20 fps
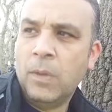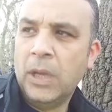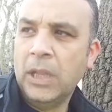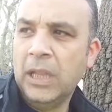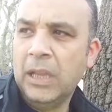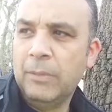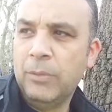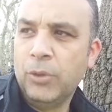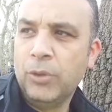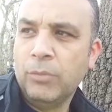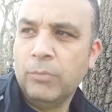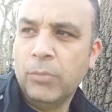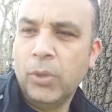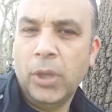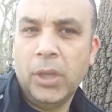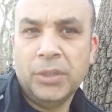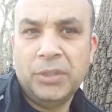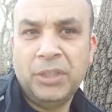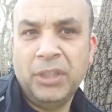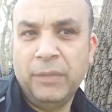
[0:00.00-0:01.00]
Valla bugün
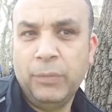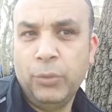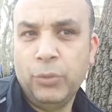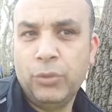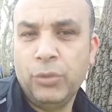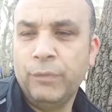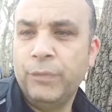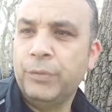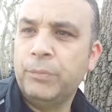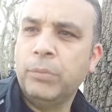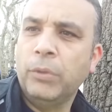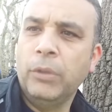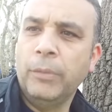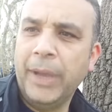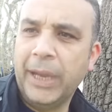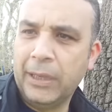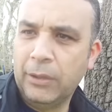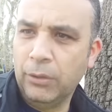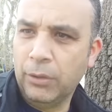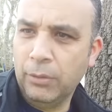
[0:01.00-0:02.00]
böyle sırf hücum futbolu
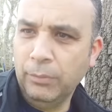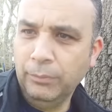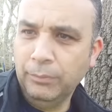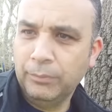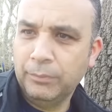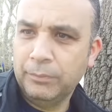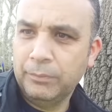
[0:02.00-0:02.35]
bekliyorum.